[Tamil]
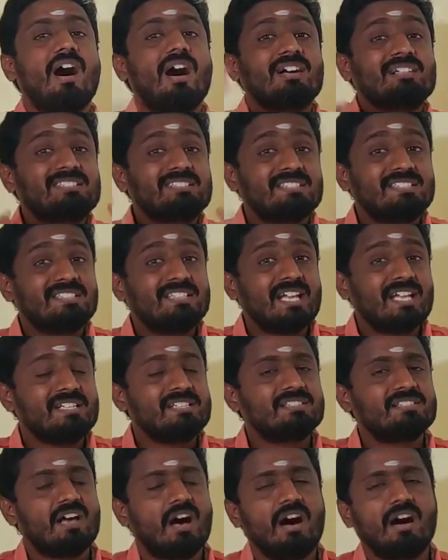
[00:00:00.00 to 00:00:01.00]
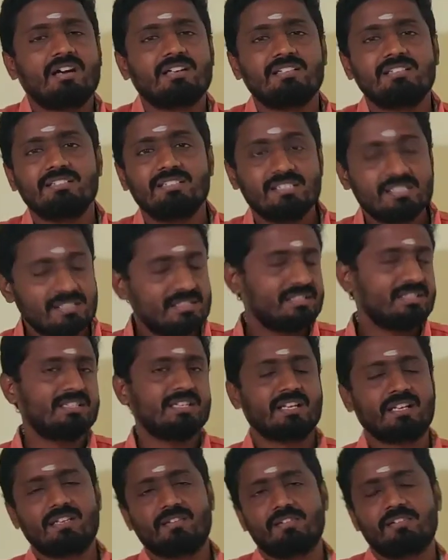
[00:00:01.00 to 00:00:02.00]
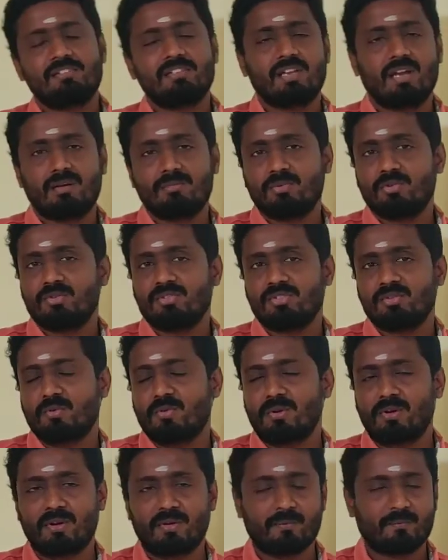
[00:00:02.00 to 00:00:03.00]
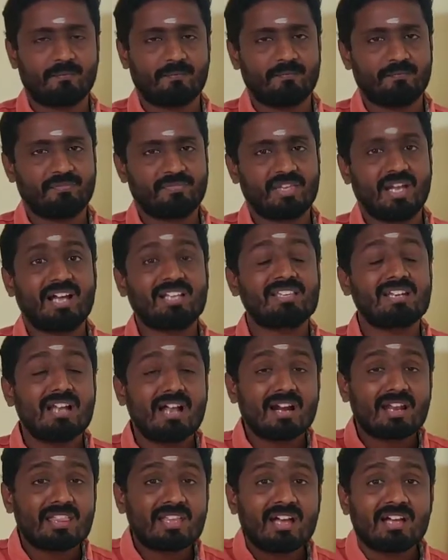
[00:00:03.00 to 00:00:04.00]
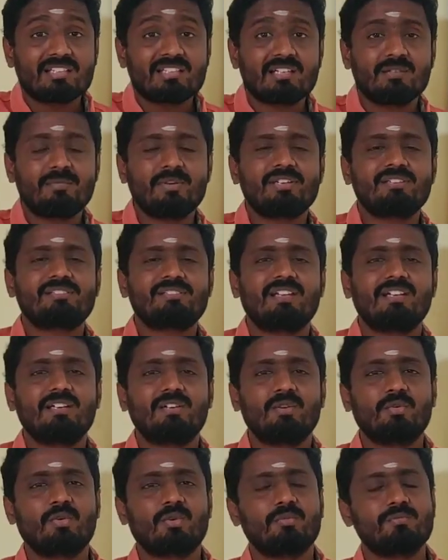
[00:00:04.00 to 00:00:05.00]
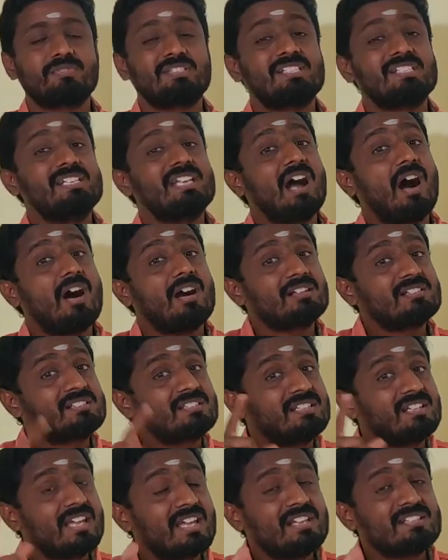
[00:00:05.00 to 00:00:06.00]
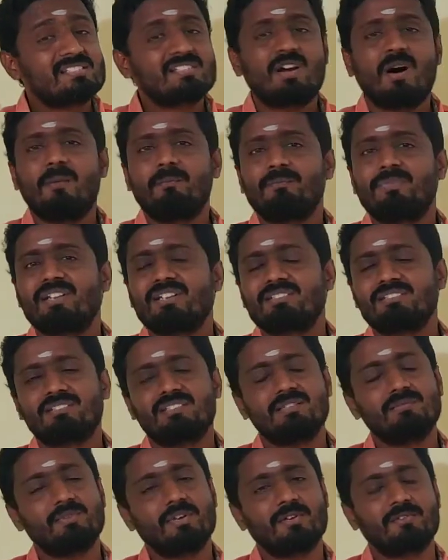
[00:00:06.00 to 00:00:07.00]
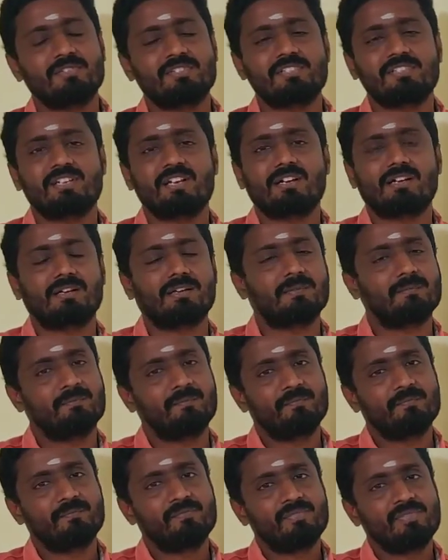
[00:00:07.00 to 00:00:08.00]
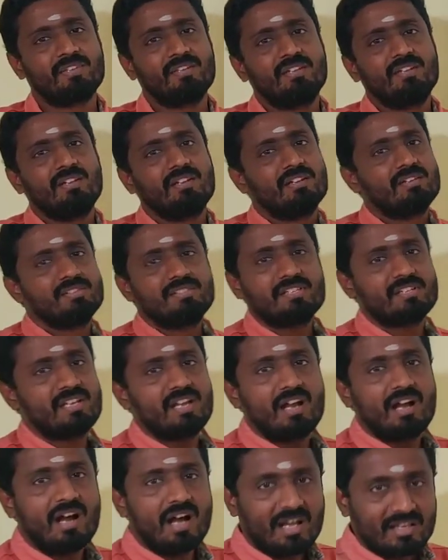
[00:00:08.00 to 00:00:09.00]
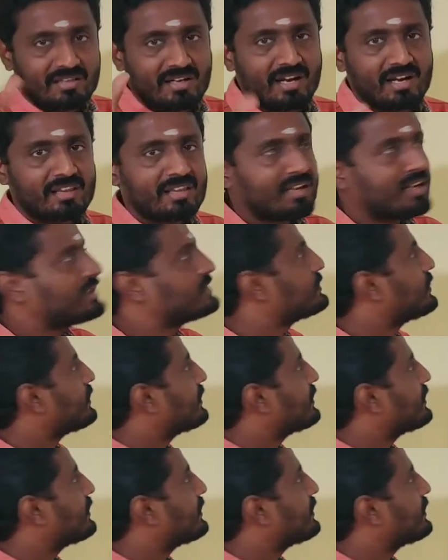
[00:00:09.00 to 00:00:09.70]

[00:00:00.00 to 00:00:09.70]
ஆக்சிடைஸ் ஆகுதுங்கிறத ஞாபகம் வச்சுக்கோங்க அதனால தான் அதுக்கு பேர் சைட்டோக்ரோம் சி ஆக்சிடைஸ் காம்ப்ளெக்ஸ்னு பேர் வச்சுருக்காங்க சரியா அதனால தான் நான்